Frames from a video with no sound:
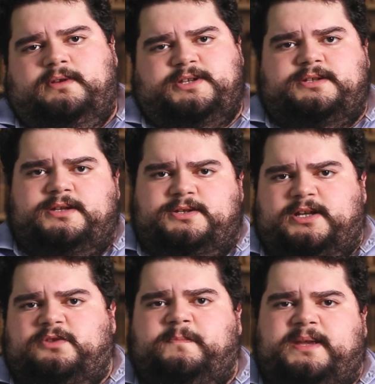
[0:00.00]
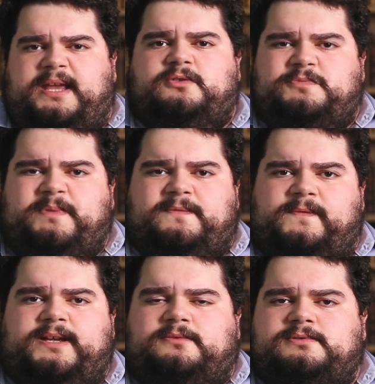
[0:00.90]
Ele já tinha escrito pequenos
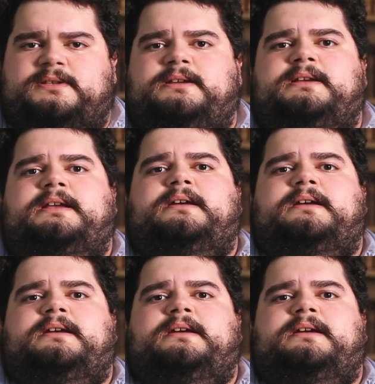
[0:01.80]
panfletos, né,